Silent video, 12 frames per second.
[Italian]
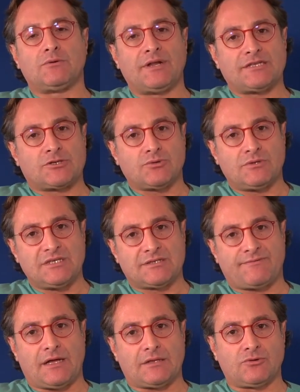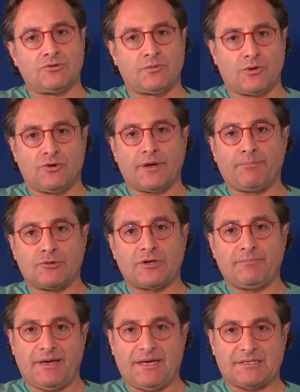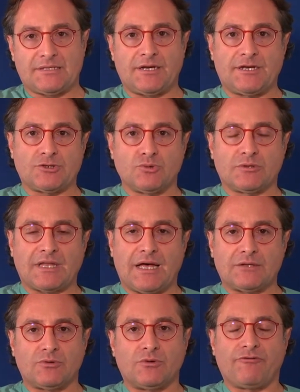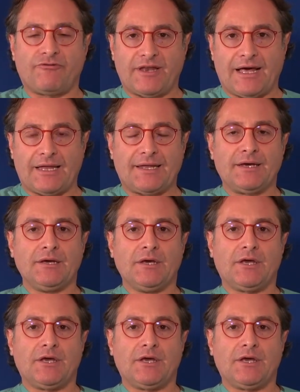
non è soddisfatto di quello che potrebbe essere il risultato finale.